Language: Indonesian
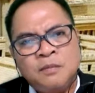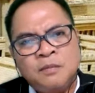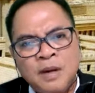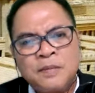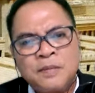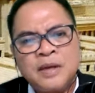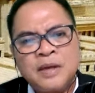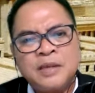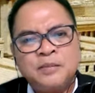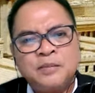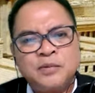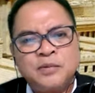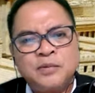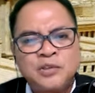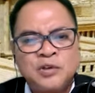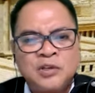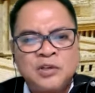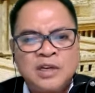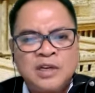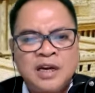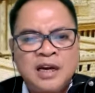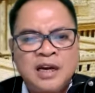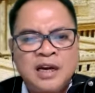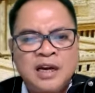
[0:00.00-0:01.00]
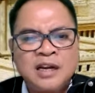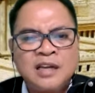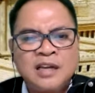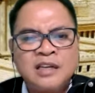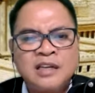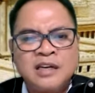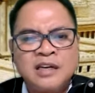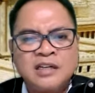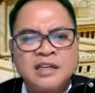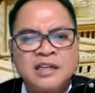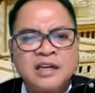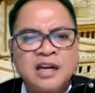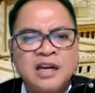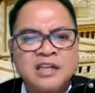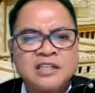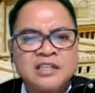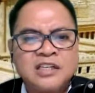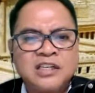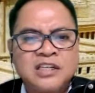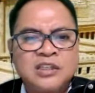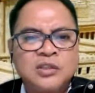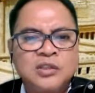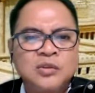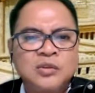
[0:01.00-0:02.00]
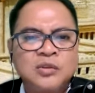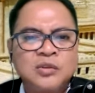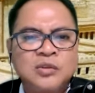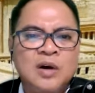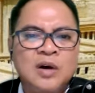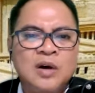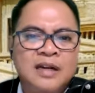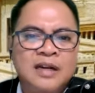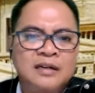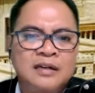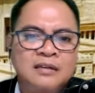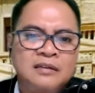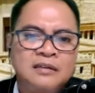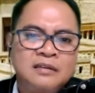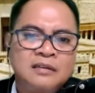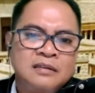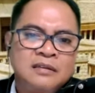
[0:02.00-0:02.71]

Bapak, Ibu, Saudara yang dikasih Tuhan.